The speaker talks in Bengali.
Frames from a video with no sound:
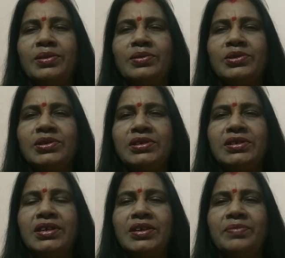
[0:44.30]
তো
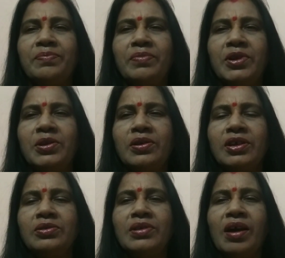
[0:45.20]
সেই
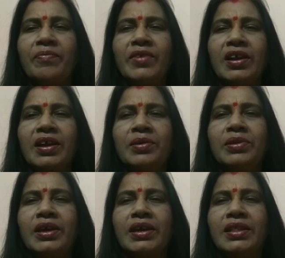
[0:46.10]
ভিডিওটা যদি আপনারা কেউ
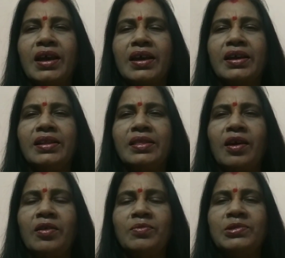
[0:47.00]
দেখে থাকেন
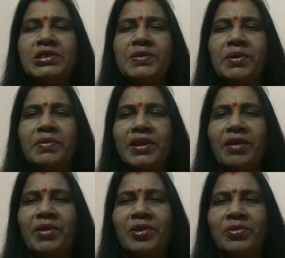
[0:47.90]
তাহলে বুঝতে পারবেন
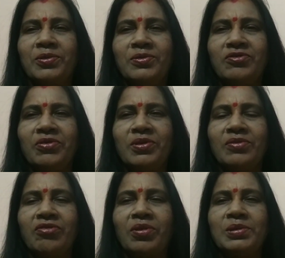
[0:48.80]
আমার নতুন
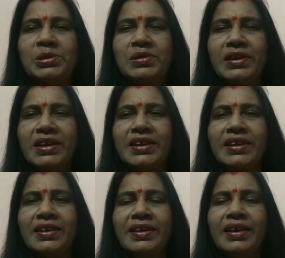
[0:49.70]
সদস্যরা কে
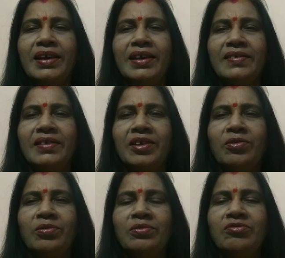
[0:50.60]
সেই
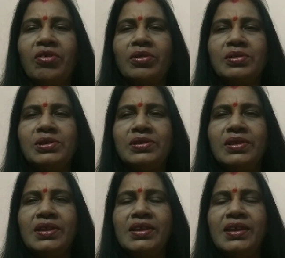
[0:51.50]
নতুন
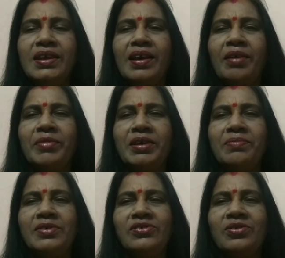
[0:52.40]
সদস্যদের নিয়ে আমি
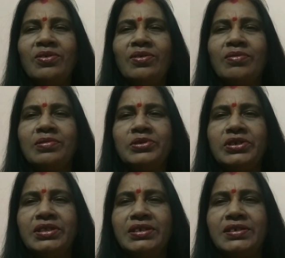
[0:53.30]
ভীষণ
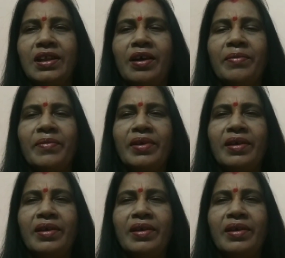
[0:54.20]
খুশিতে ছিলাম